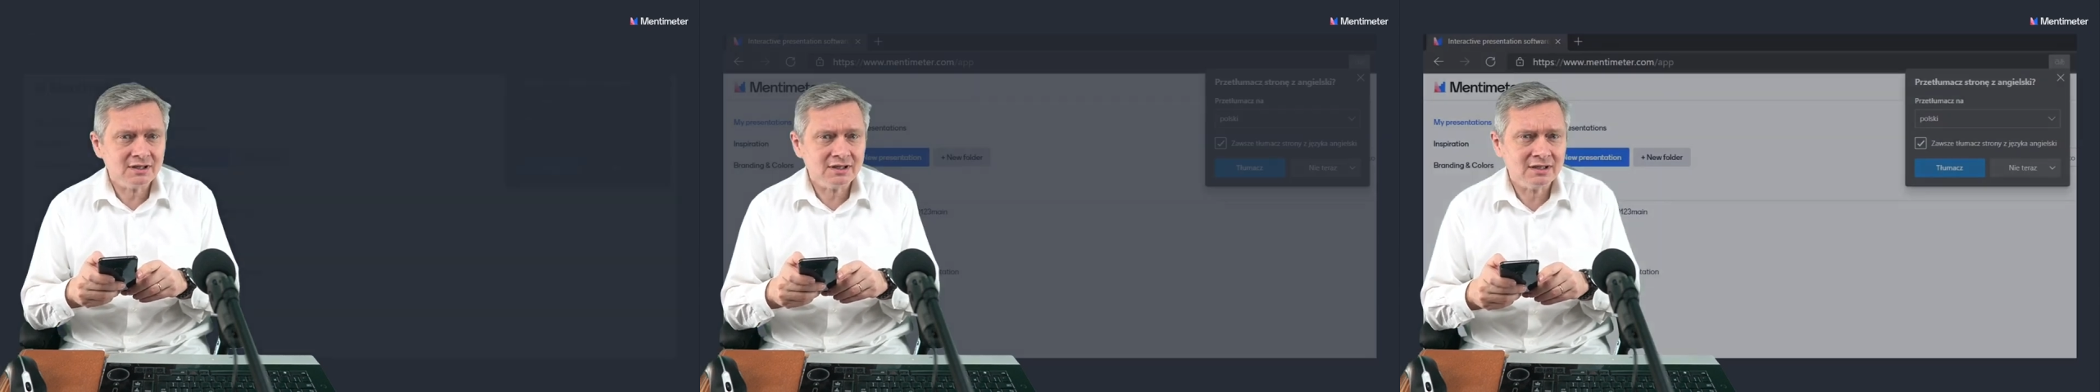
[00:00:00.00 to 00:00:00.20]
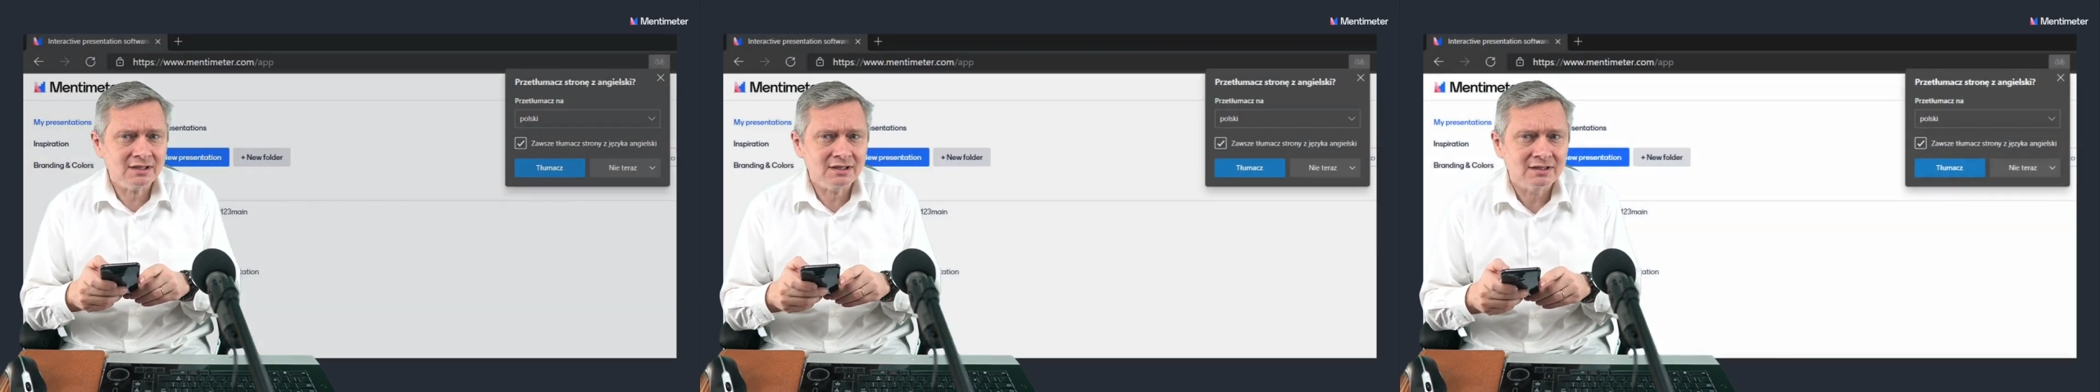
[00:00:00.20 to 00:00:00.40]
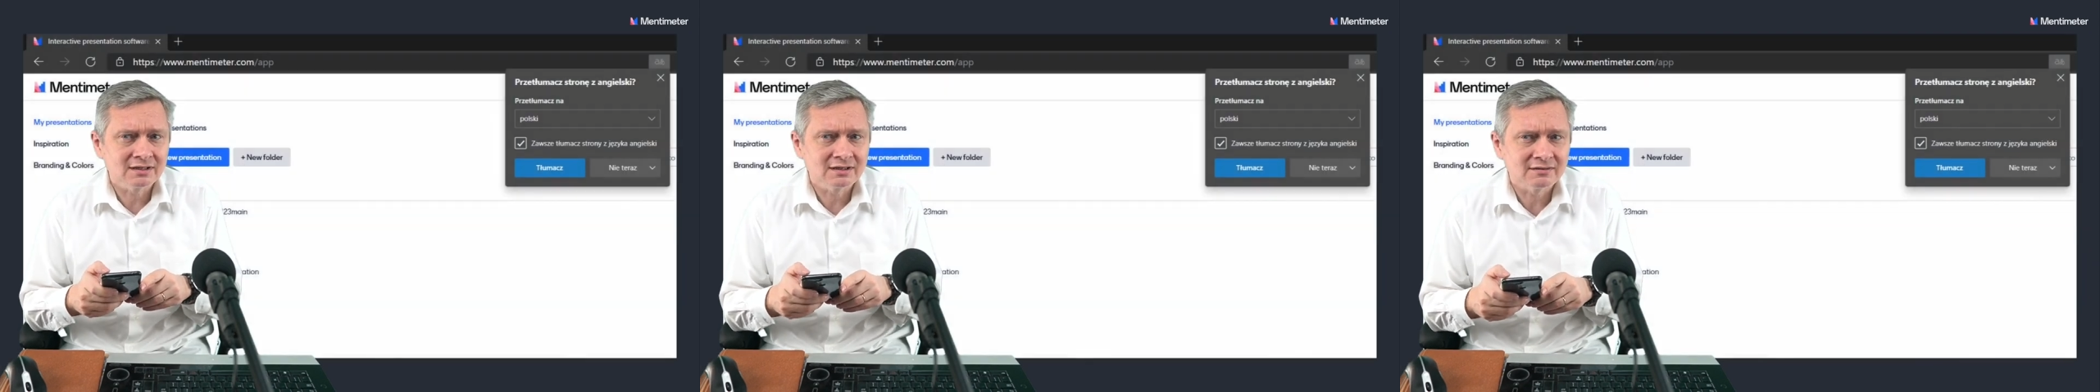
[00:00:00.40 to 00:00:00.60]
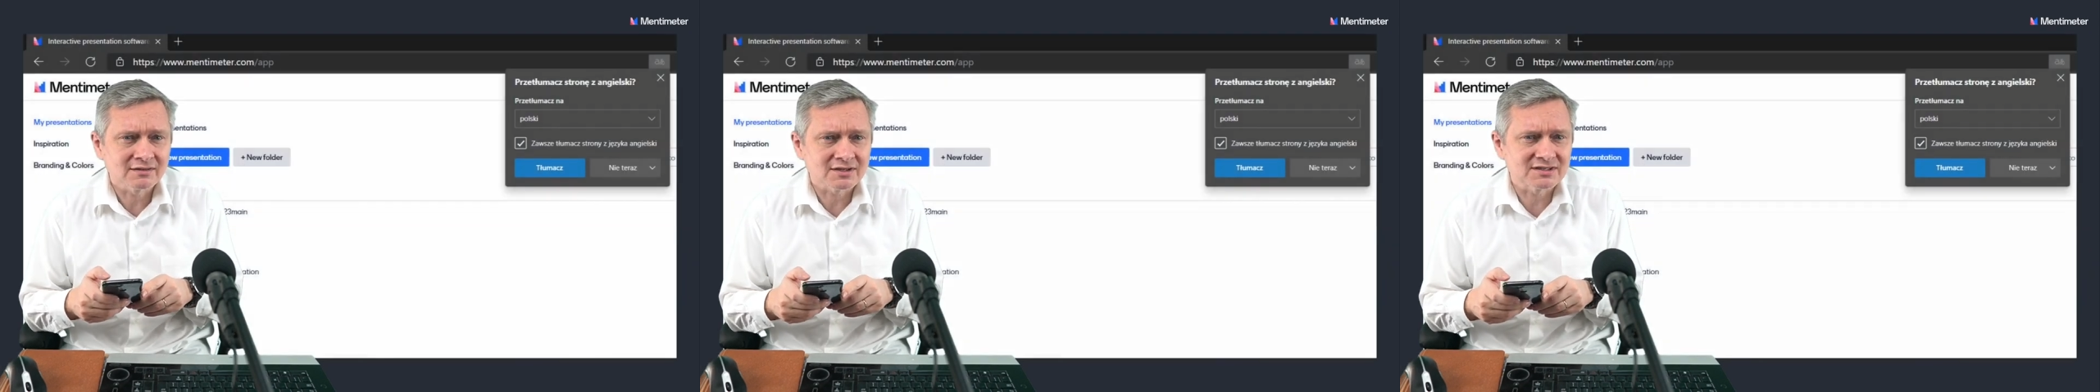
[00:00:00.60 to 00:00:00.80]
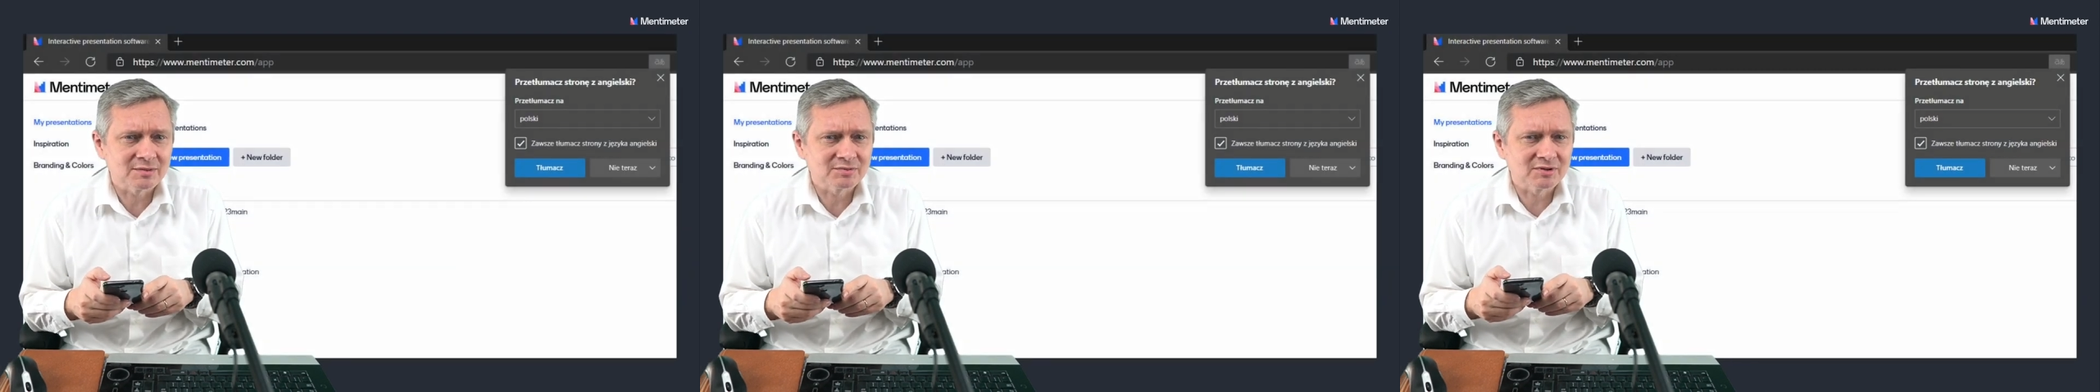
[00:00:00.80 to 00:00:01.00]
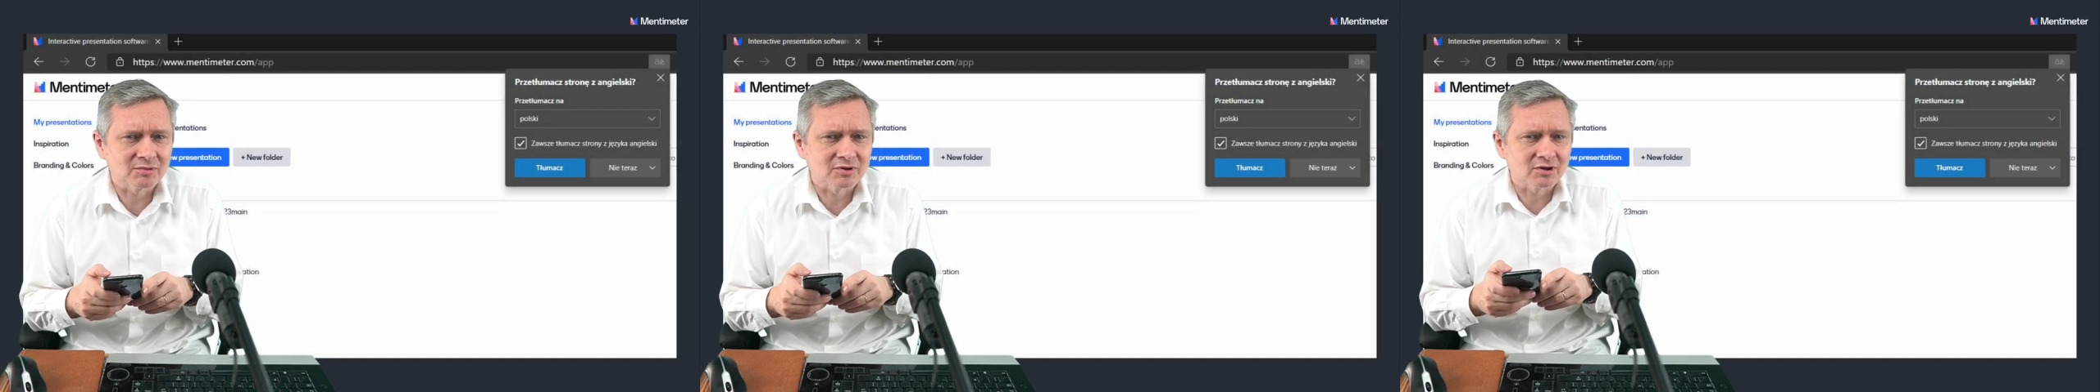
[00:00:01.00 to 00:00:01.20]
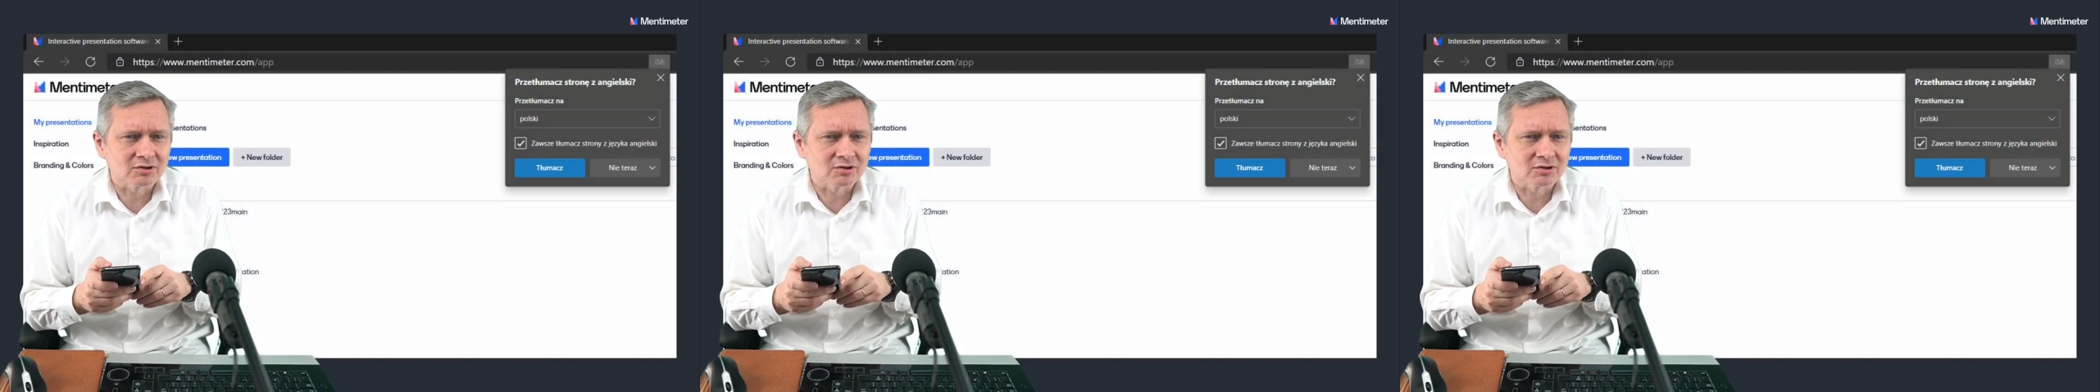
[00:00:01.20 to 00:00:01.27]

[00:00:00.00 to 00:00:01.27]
i w następnym